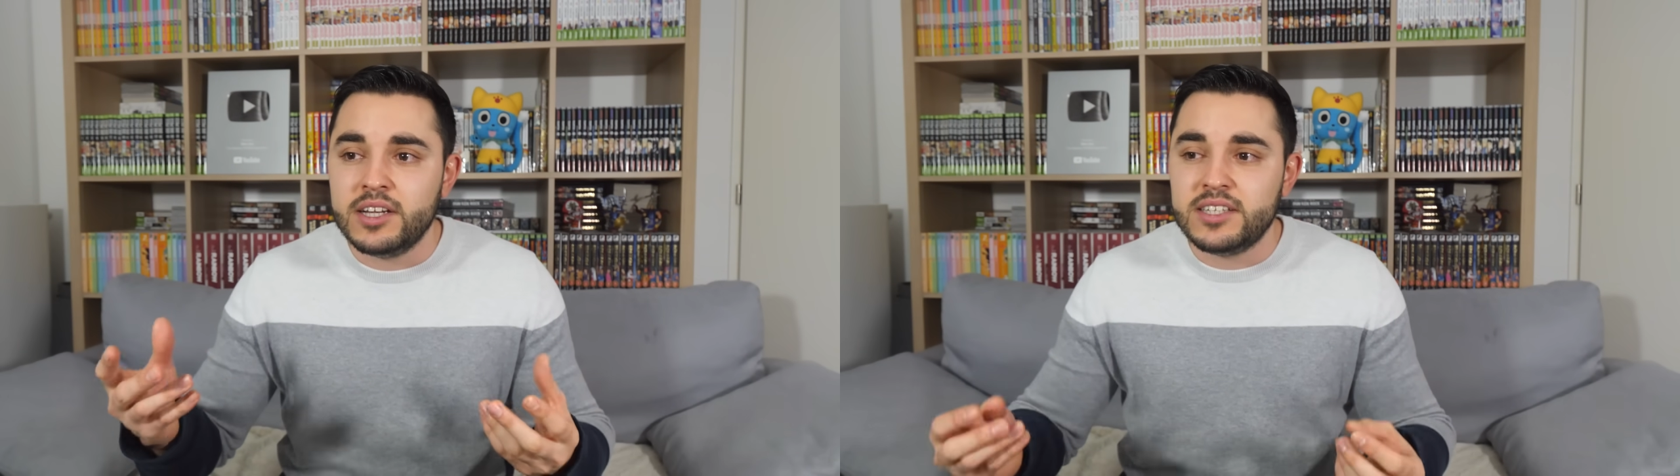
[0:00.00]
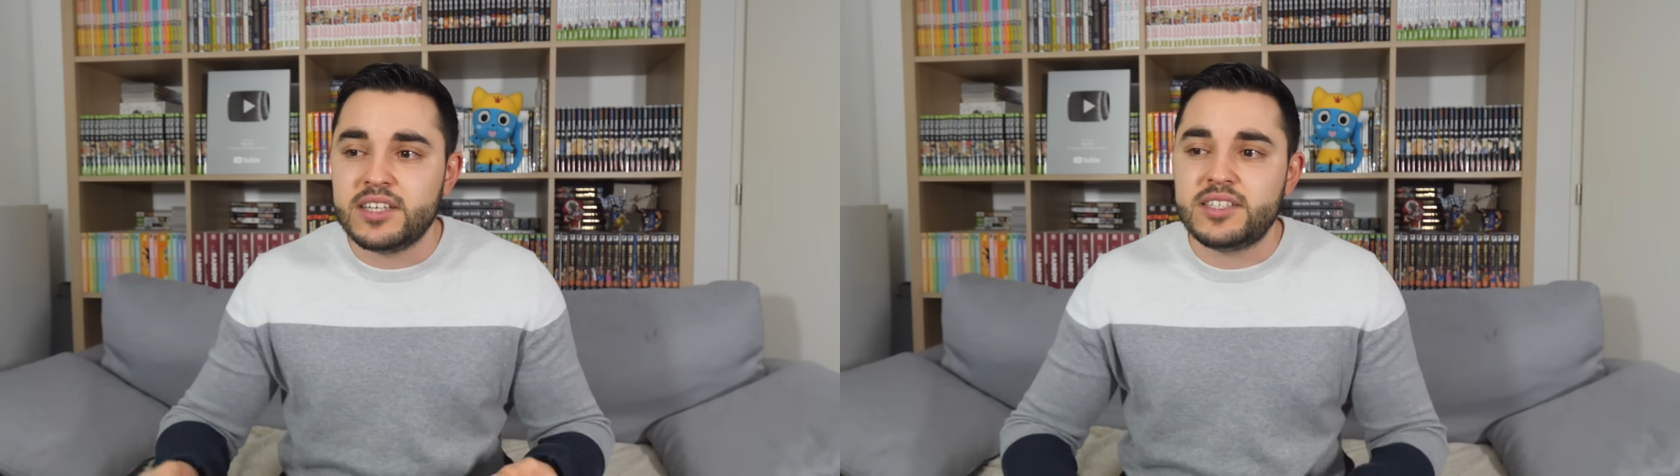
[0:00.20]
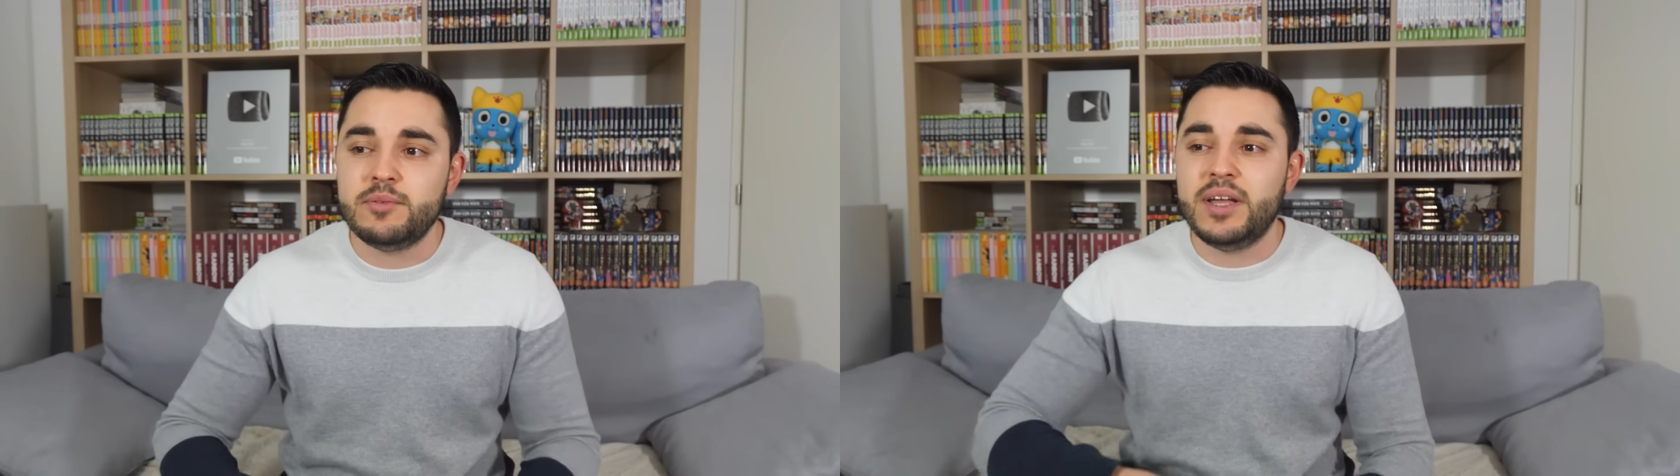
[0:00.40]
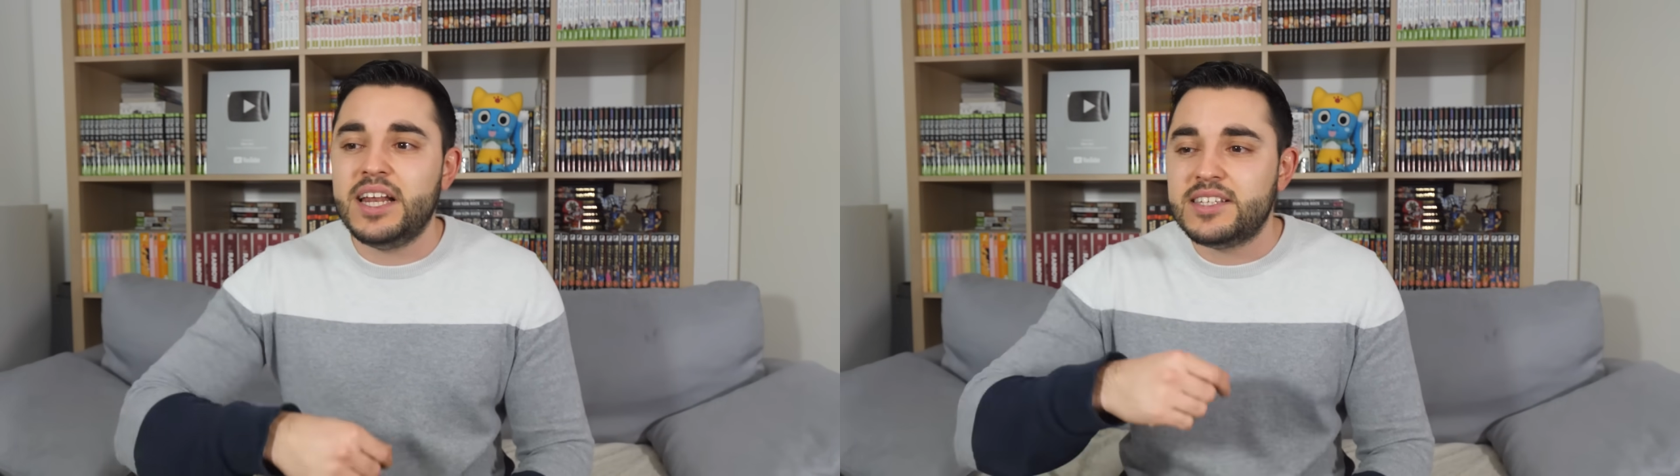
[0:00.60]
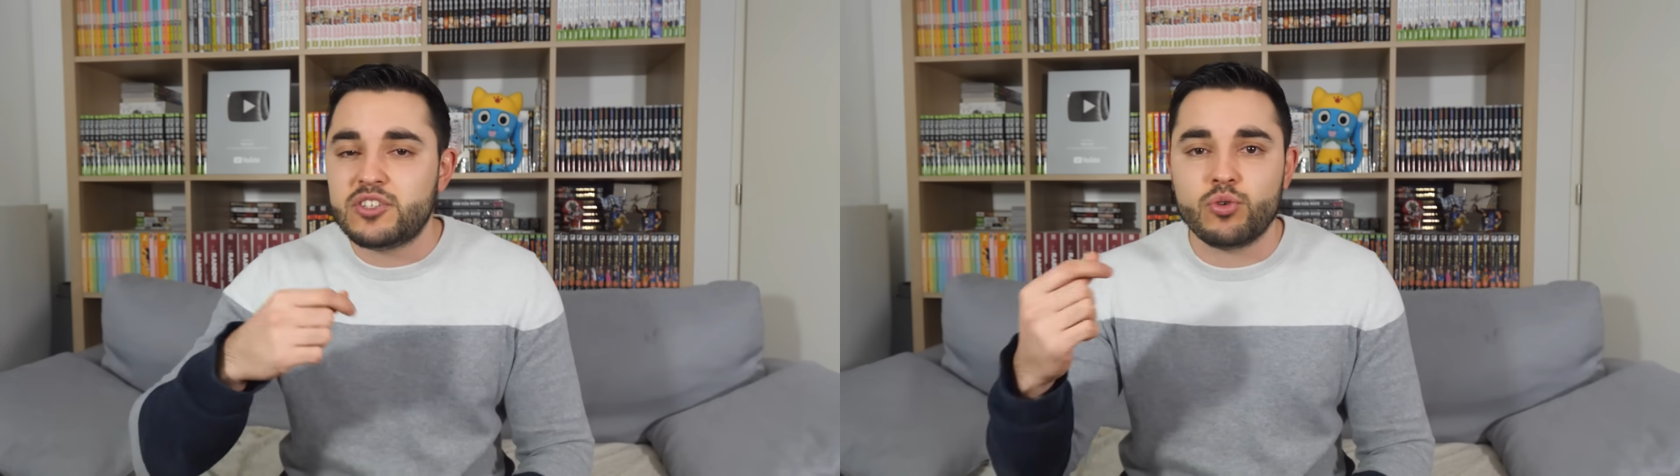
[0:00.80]
ils s'estimaient
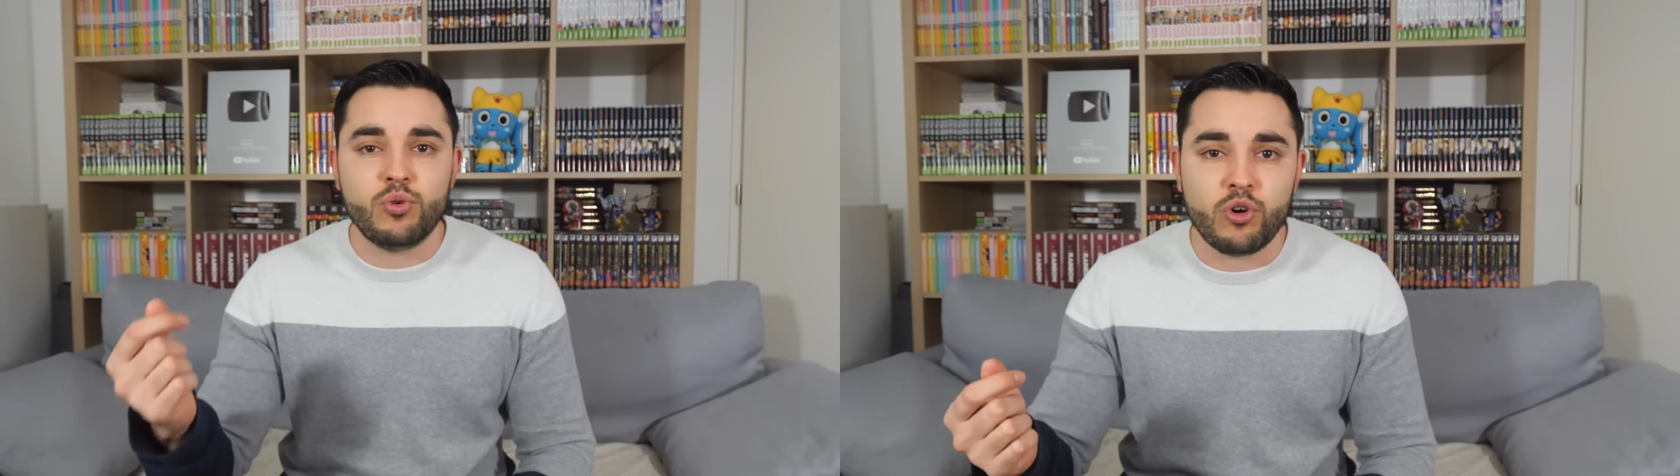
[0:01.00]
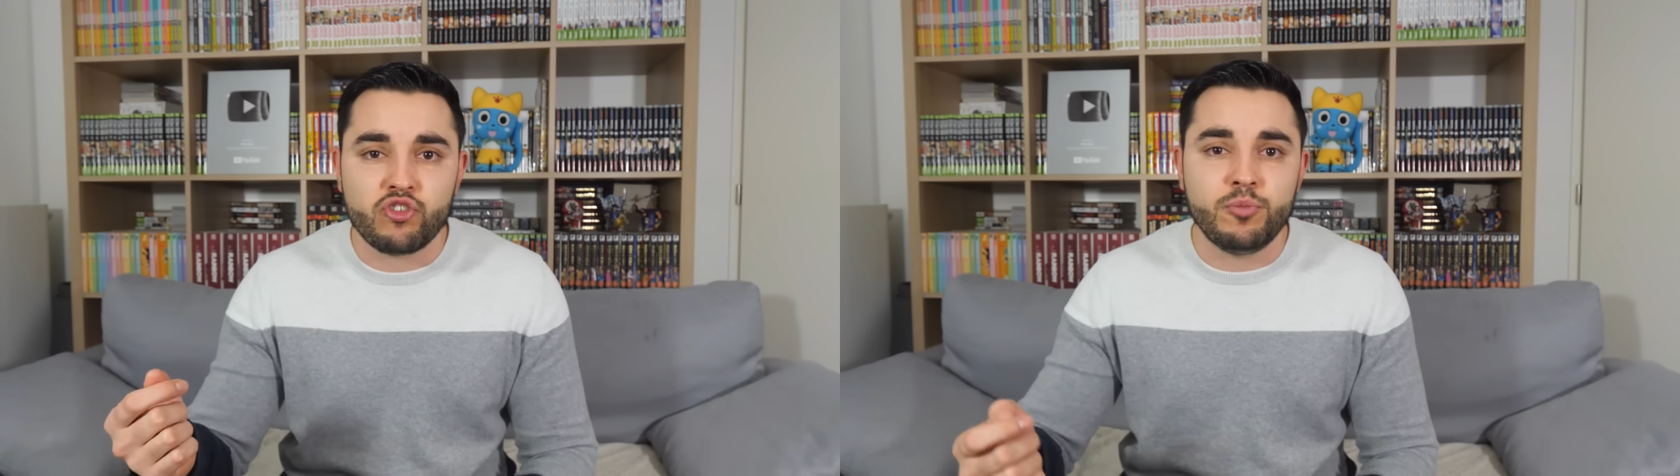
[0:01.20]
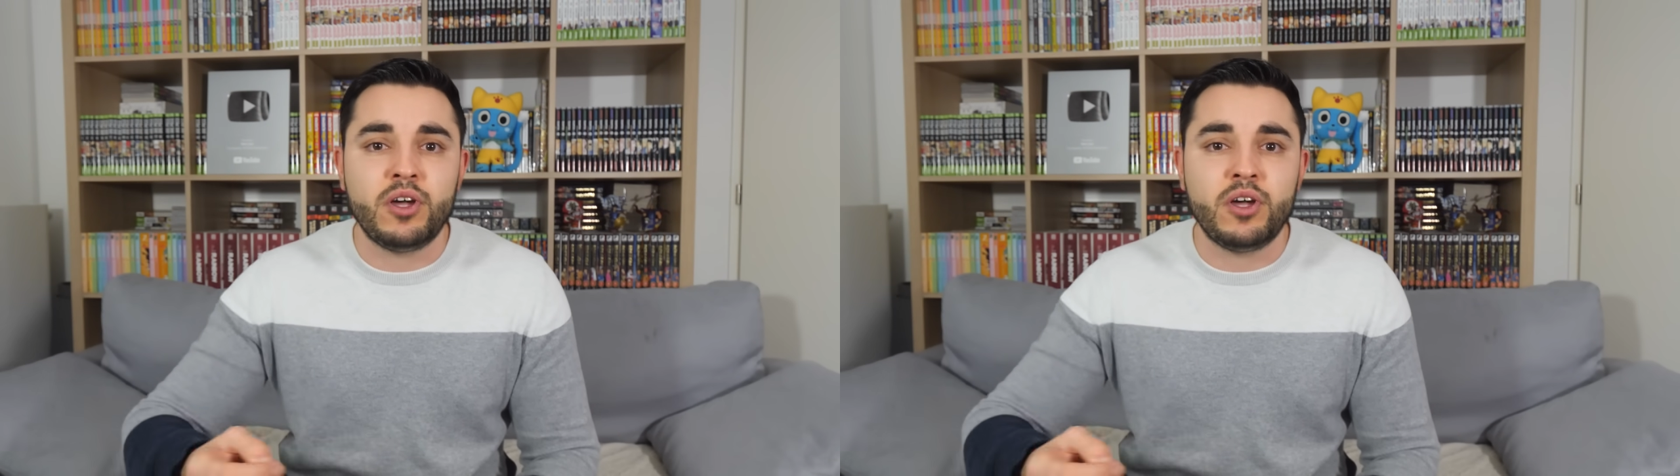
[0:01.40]
lésés sur le hors-jeu,